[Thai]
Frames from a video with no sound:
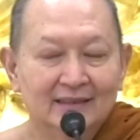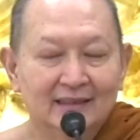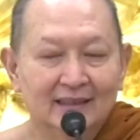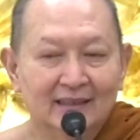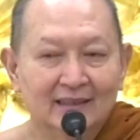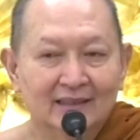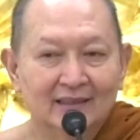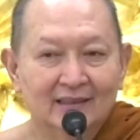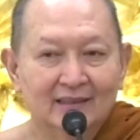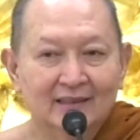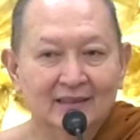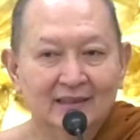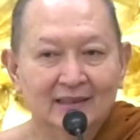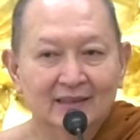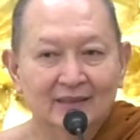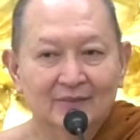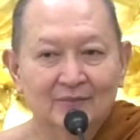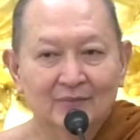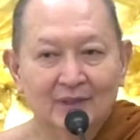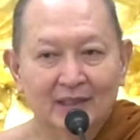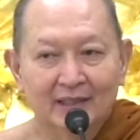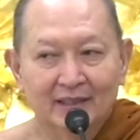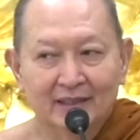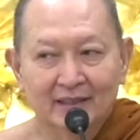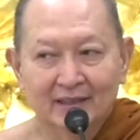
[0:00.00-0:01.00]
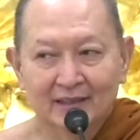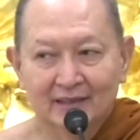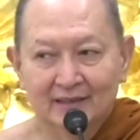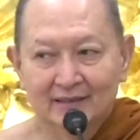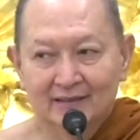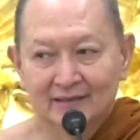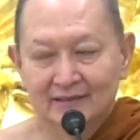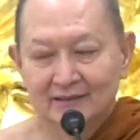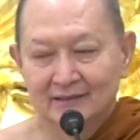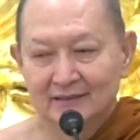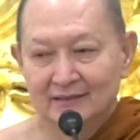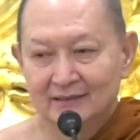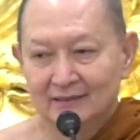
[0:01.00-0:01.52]
จิตเคลื่อนไป
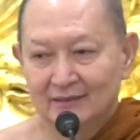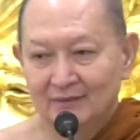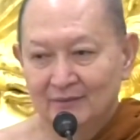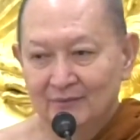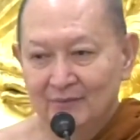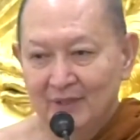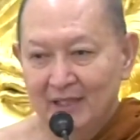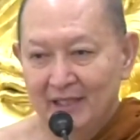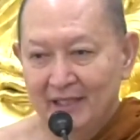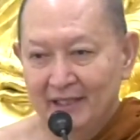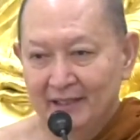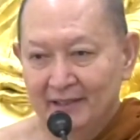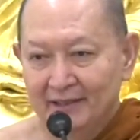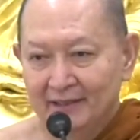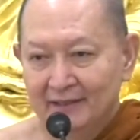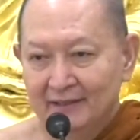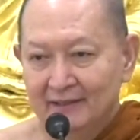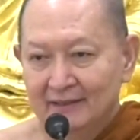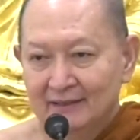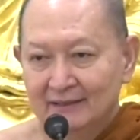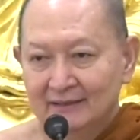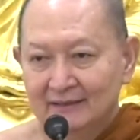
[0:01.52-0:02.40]
ไม่เห็น